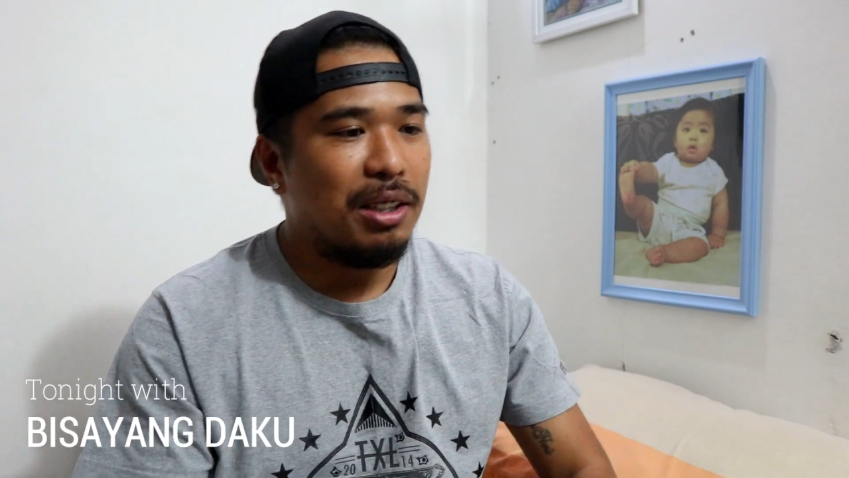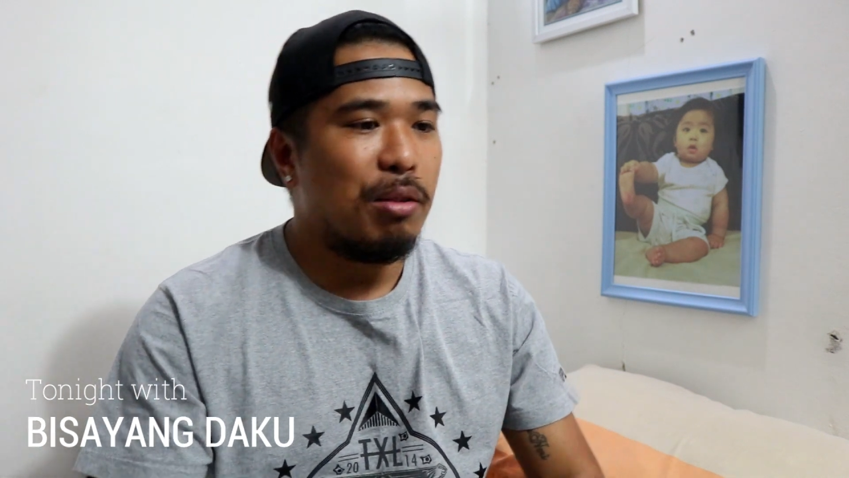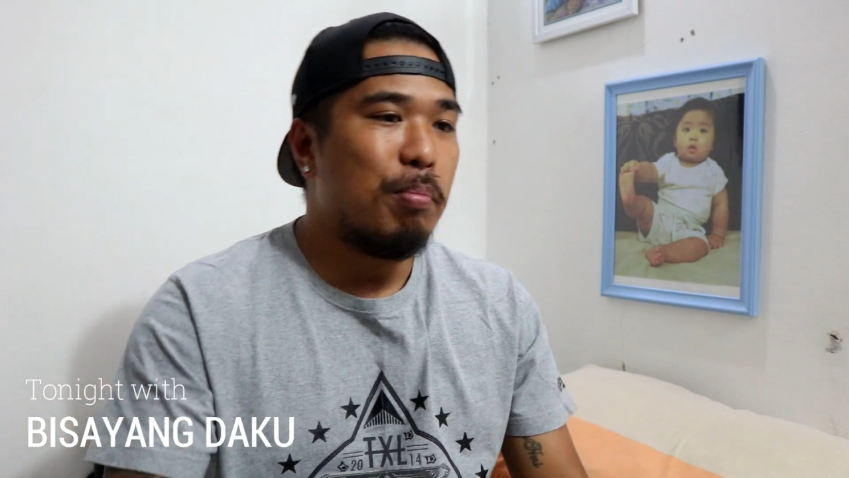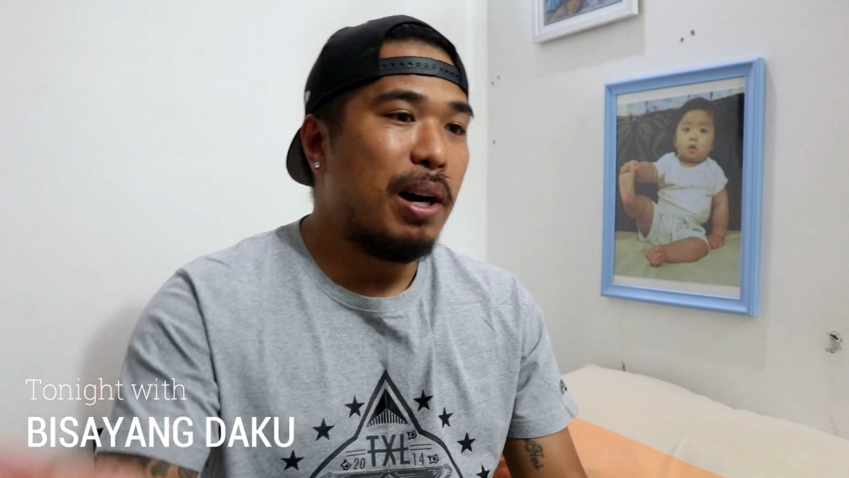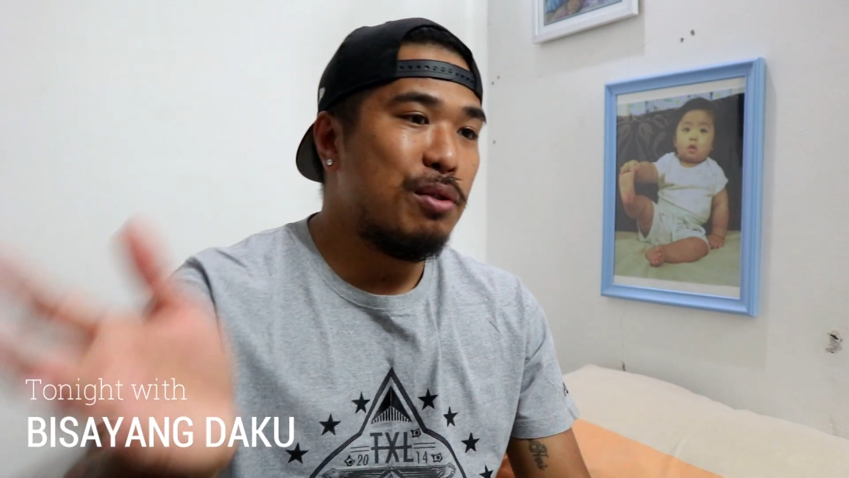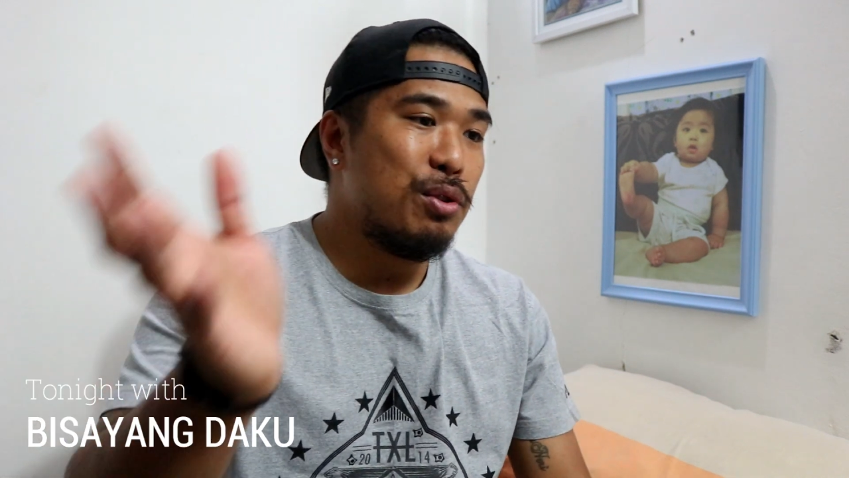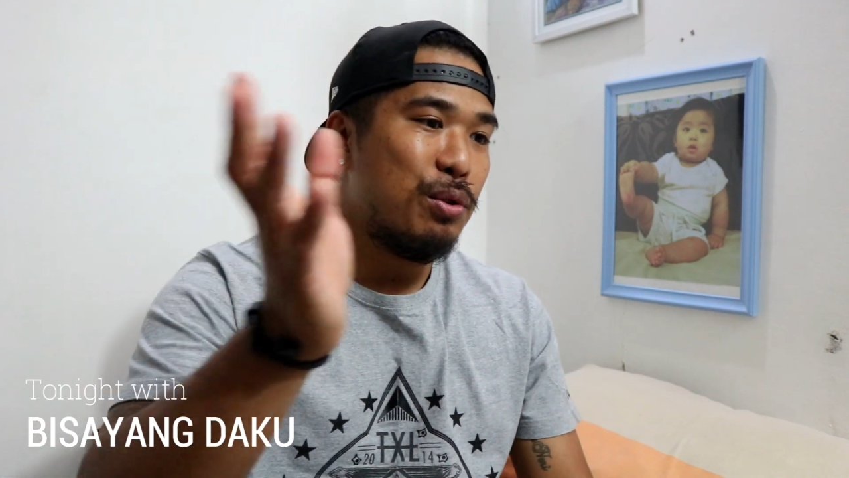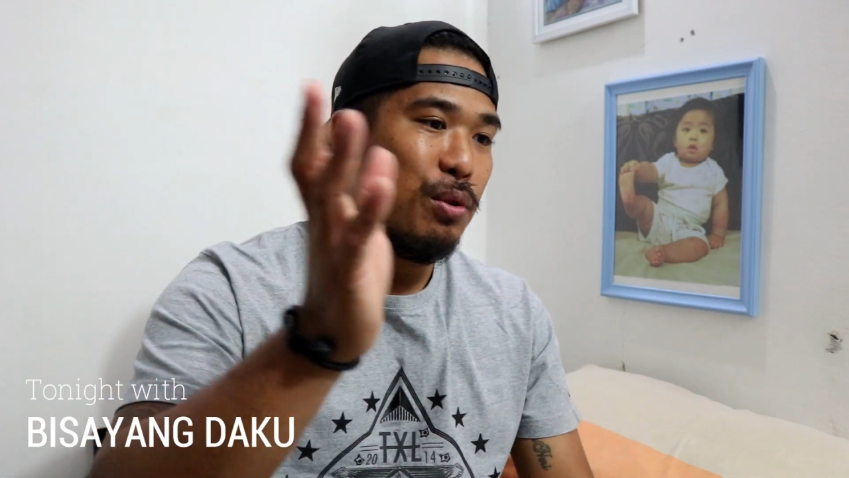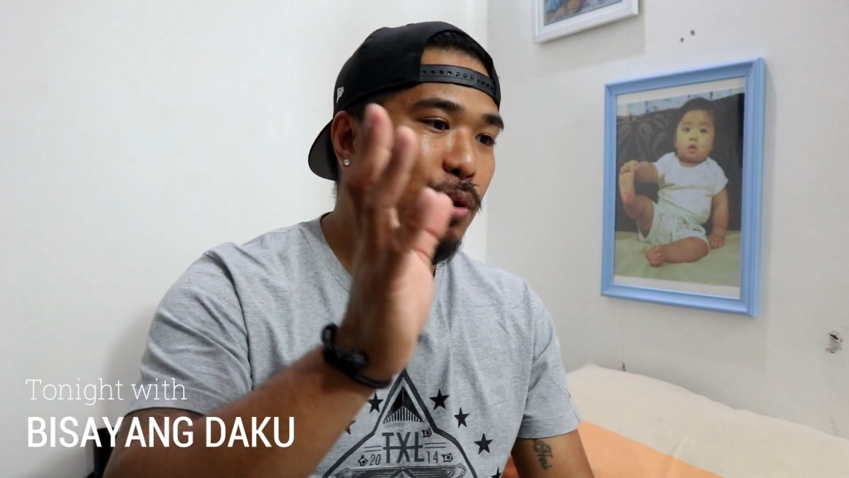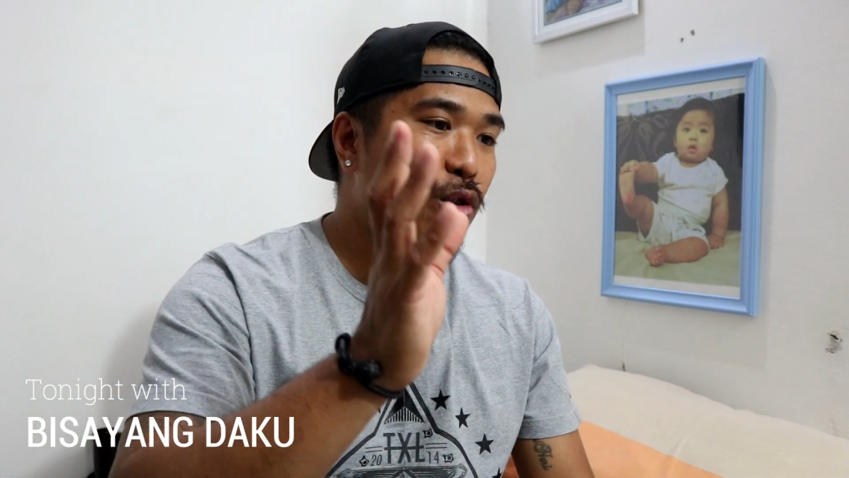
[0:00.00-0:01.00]
kung paano
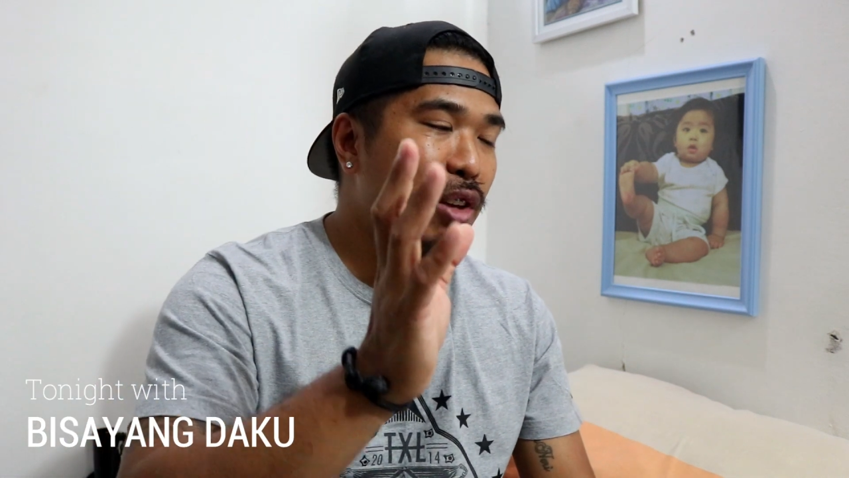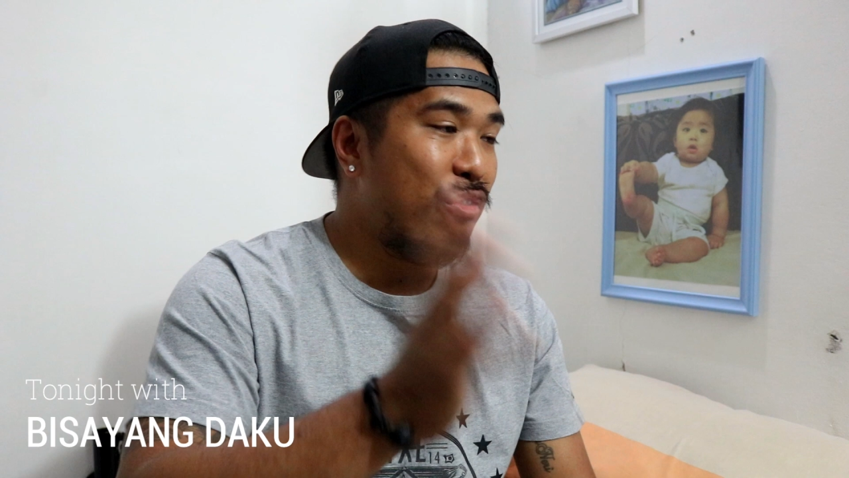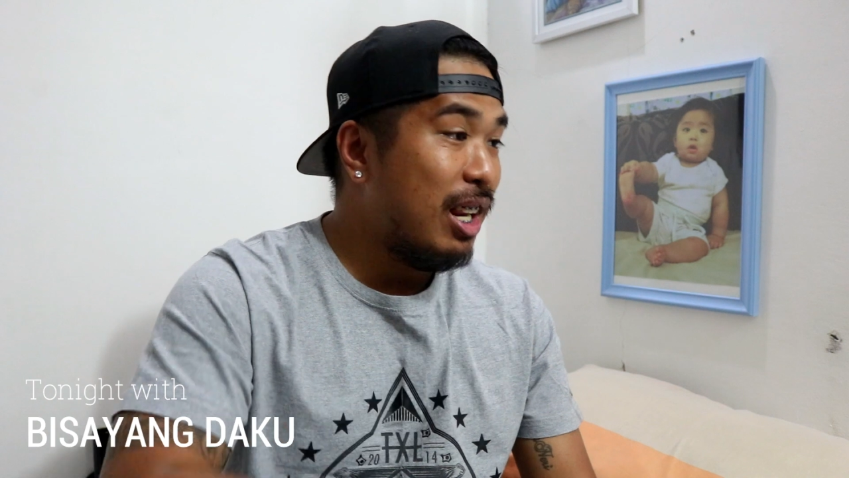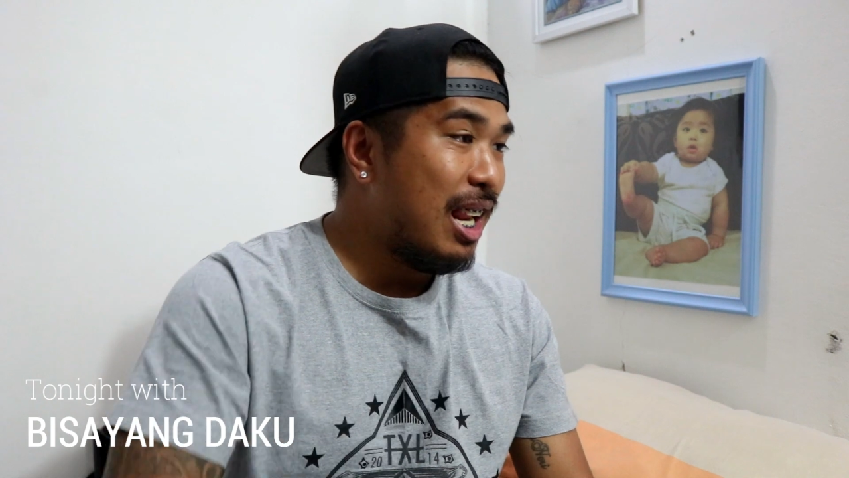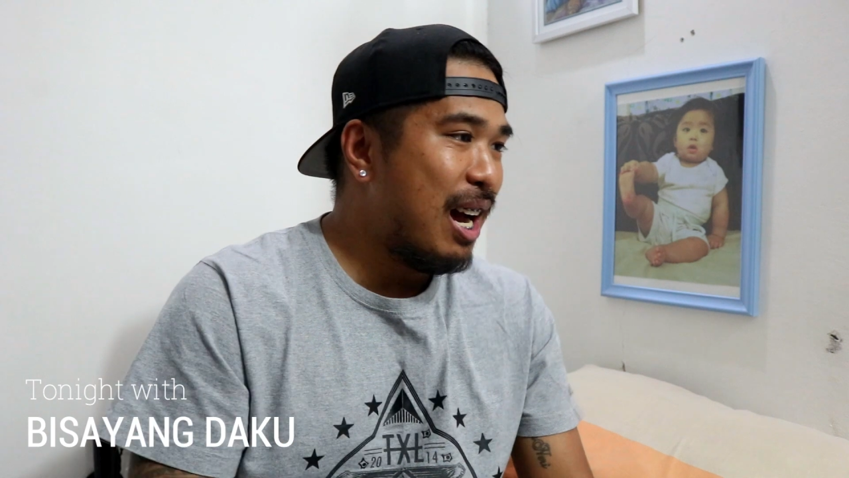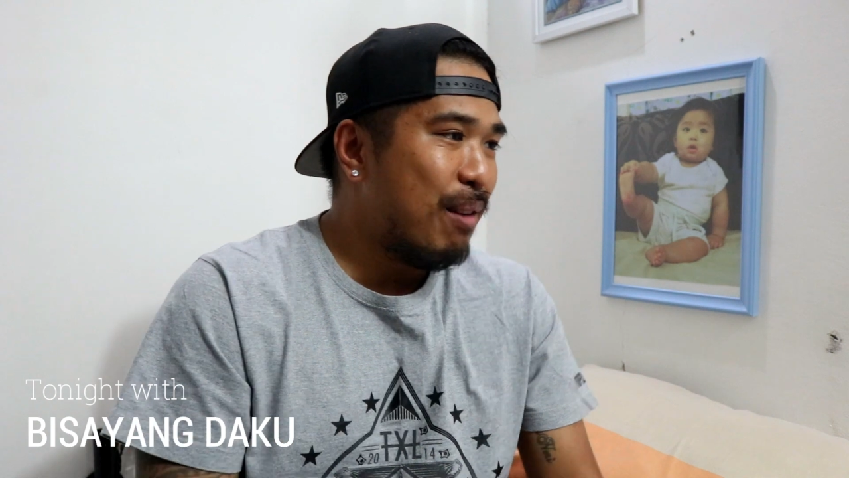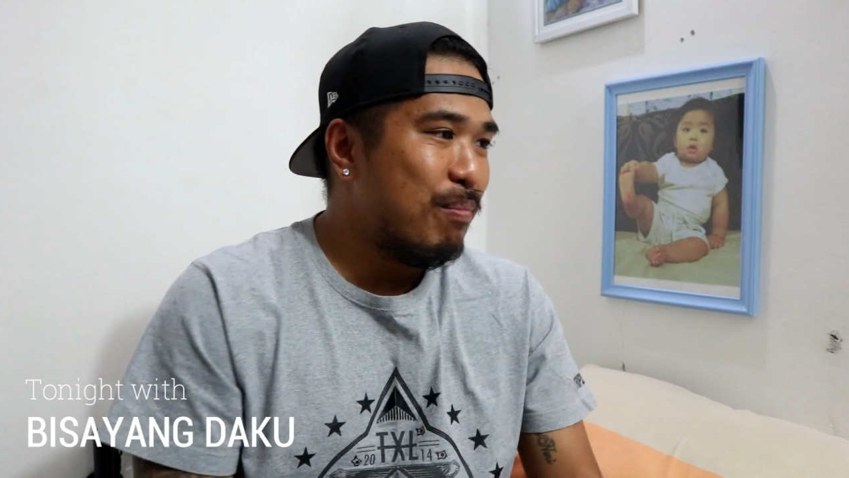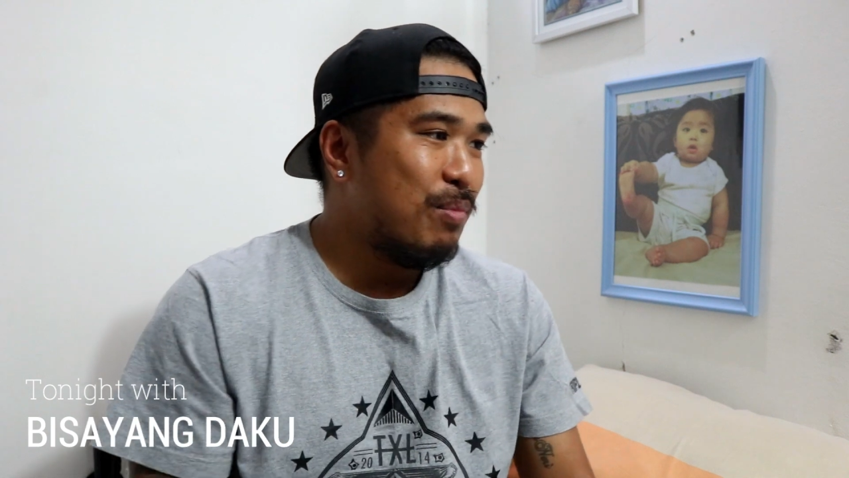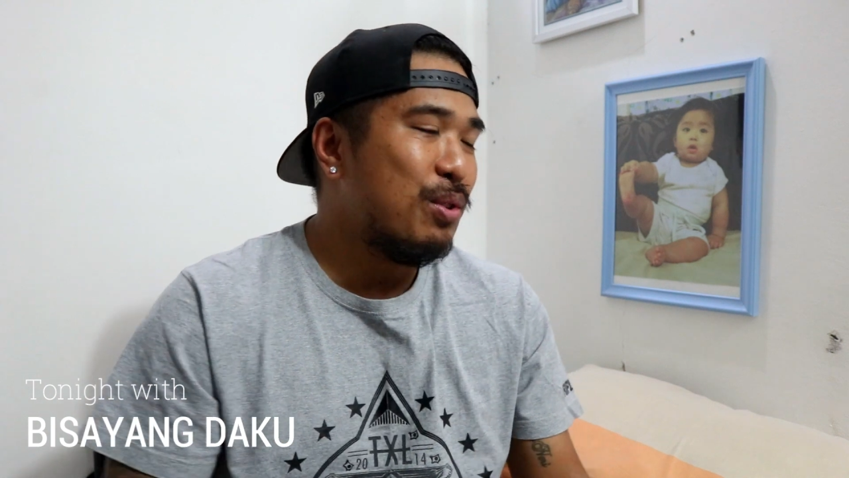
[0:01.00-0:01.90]
to i-fill up